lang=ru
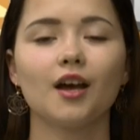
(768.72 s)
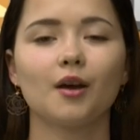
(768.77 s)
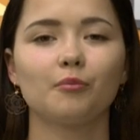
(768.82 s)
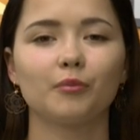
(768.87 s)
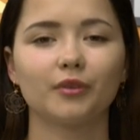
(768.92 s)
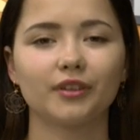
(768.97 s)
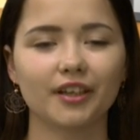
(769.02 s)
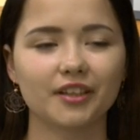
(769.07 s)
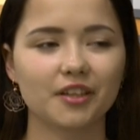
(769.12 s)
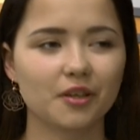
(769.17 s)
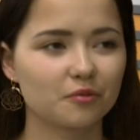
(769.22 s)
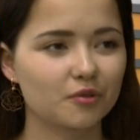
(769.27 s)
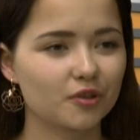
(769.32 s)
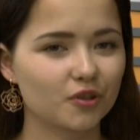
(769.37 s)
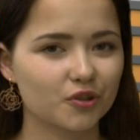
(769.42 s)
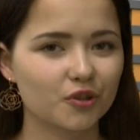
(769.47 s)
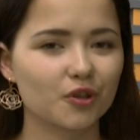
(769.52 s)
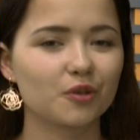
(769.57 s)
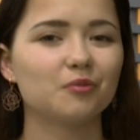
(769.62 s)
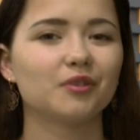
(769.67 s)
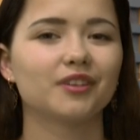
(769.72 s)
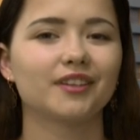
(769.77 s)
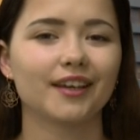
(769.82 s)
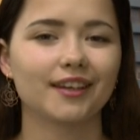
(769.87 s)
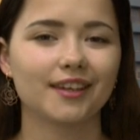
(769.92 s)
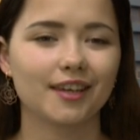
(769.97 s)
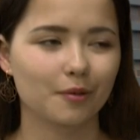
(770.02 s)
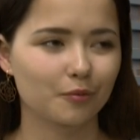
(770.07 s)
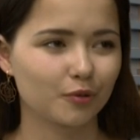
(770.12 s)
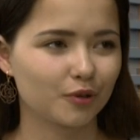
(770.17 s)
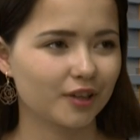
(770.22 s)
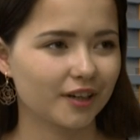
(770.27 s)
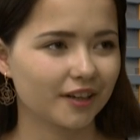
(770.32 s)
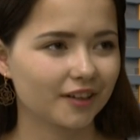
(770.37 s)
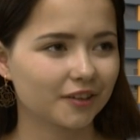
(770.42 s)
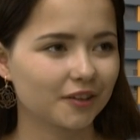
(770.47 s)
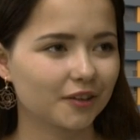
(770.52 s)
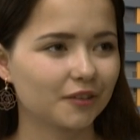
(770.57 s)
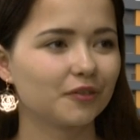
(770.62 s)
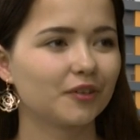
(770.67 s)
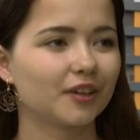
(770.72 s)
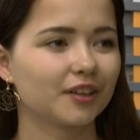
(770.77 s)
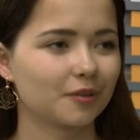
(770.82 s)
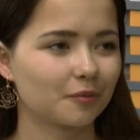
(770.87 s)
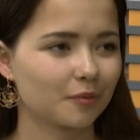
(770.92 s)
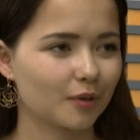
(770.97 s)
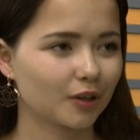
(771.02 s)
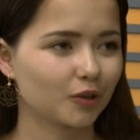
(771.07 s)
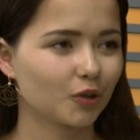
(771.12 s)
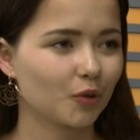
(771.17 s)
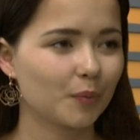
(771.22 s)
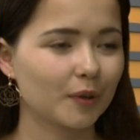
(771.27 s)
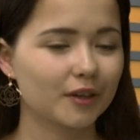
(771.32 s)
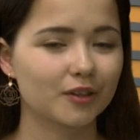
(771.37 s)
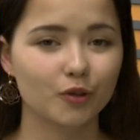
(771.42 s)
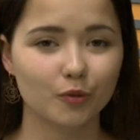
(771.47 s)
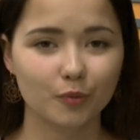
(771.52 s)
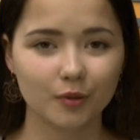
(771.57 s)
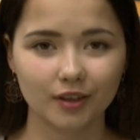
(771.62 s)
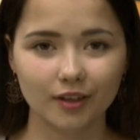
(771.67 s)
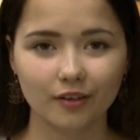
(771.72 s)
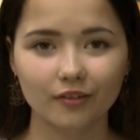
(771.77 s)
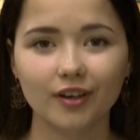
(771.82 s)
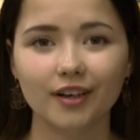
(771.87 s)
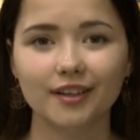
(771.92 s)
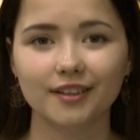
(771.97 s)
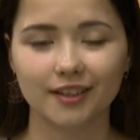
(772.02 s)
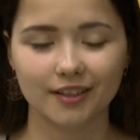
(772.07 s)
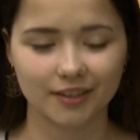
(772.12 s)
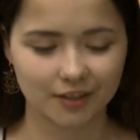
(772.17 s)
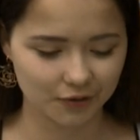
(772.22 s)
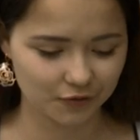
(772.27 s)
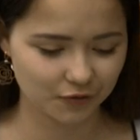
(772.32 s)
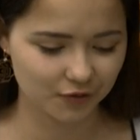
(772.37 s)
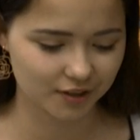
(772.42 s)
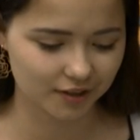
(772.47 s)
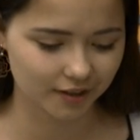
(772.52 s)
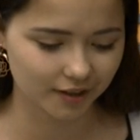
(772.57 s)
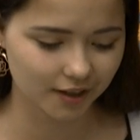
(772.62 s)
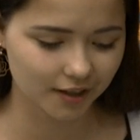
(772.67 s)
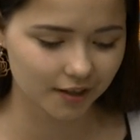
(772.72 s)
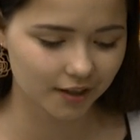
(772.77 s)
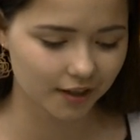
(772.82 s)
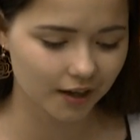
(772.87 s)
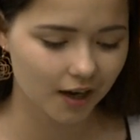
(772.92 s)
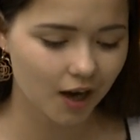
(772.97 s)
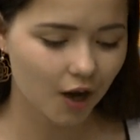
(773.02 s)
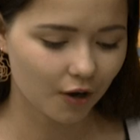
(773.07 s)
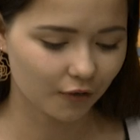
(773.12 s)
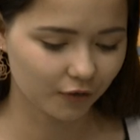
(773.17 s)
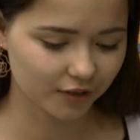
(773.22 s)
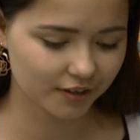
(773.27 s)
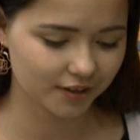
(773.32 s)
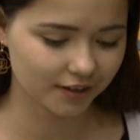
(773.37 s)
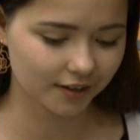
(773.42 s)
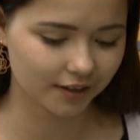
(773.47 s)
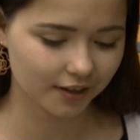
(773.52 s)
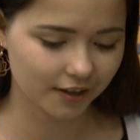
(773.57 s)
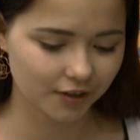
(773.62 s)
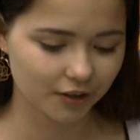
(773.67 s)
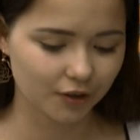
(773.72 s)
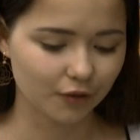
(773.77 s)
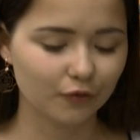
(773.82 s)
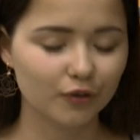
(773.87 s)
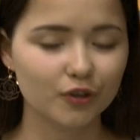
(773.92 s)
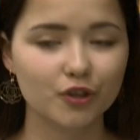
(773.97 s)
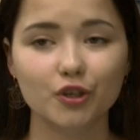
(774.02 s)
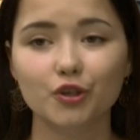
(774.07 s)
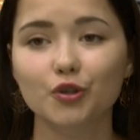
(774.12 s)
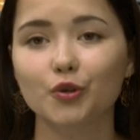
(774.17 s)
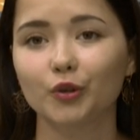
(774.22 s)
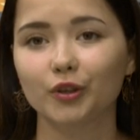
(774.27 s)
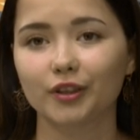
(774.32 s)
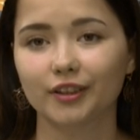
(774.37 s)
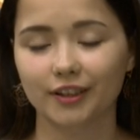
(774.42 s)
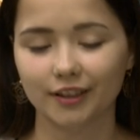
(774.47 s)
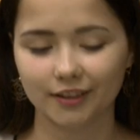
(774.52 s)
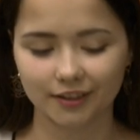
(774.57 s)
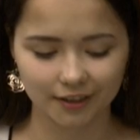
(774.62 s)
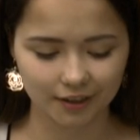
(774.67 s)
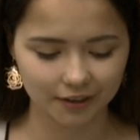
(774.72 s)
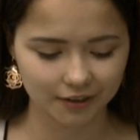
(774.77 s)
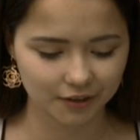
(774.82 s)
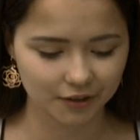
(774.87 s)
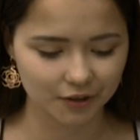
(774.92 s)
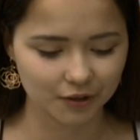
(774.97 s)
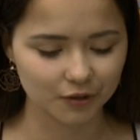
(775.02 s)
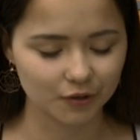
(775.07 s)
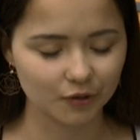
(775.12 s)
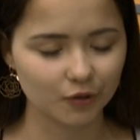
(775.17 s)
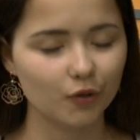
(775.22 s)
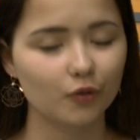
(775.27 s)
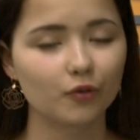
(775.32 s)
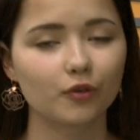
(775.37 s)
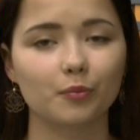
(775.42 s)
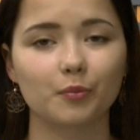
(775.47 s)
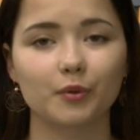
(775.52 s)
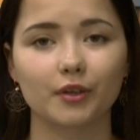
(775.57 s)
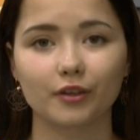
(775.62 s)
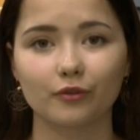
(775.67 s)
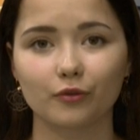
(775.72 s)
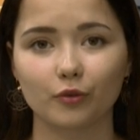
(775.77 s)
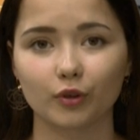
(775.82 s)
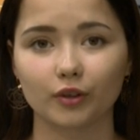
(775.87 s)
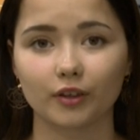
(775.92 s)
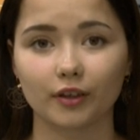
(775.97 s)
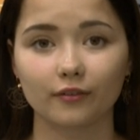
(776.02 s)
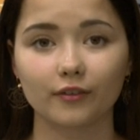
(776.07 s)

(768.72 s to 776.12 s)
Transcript: Мы надеемся, что именно такие абитуриенты в этом году поступят нам в Казанский федеральный в отделение Высшей школы иностранных языков и перевода.